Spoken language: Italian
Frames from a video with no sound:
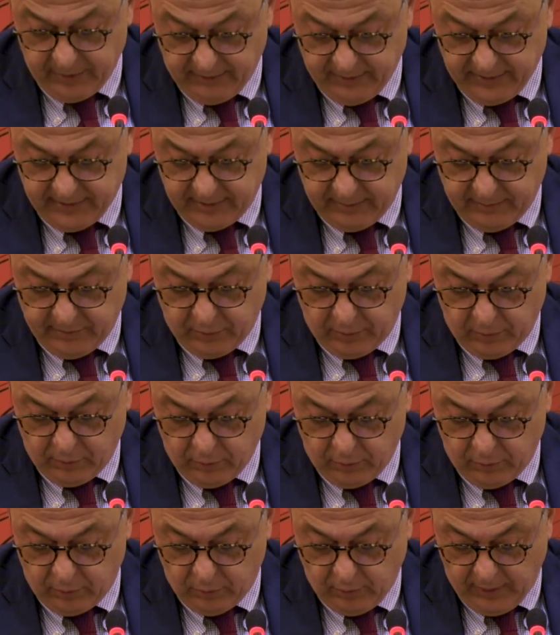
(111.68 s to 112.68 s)
di avanzamento
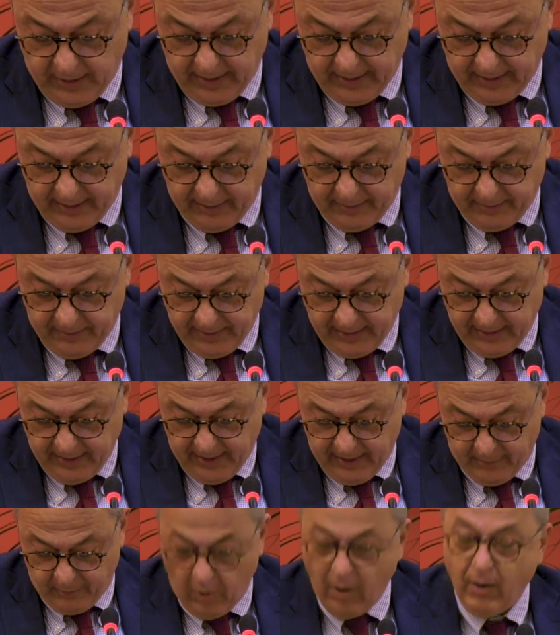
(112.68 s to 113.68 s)
culturale,
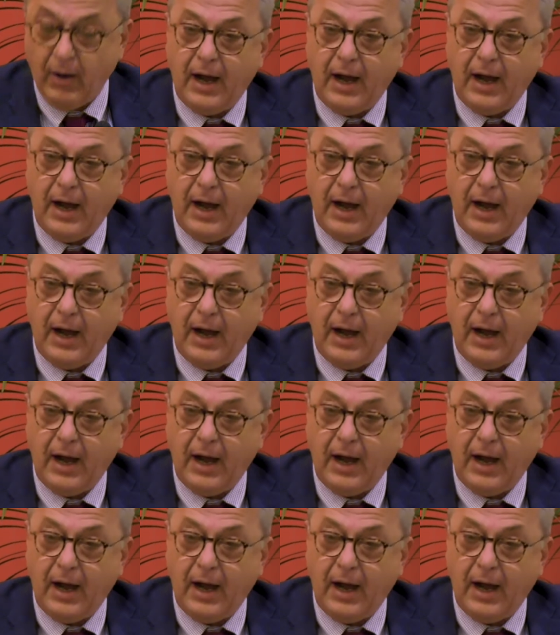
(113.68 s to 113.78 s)
parliamo